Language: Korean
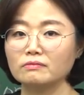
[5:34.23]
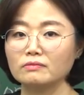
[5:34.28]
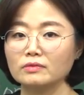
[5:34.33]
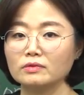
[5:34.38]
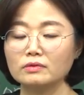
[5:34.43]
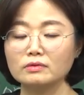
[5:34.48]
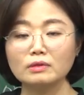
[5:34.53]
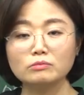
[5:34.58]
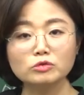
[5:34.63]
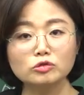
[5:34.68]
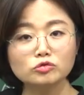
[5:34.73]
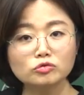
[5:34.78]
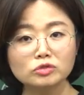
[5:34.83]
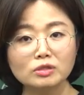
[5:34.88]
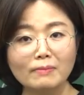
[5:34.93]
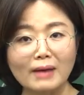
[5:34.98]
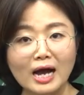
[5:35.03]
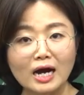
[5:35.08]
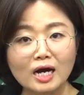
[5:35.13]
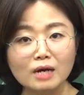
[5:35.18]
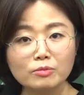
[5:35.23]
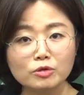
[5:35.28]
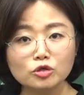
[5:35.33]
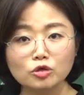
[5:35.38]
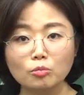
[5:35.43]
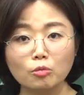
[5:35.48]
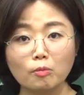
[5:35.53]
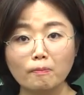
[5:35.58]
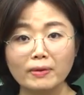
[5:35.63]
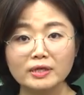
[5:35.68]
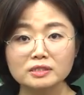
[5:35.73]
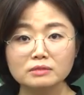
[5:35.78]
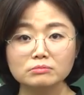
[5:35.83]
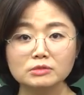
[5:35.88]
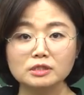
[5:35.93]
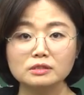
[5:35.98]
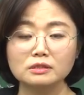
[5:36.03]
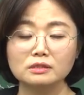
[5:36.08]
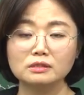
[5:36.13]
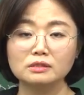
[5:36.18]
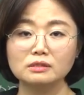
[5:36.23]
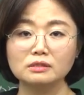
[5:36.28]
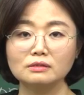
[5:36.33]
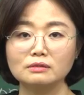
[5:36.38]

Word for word: 근데 삼성전자 망하면 이거 못 받습니다.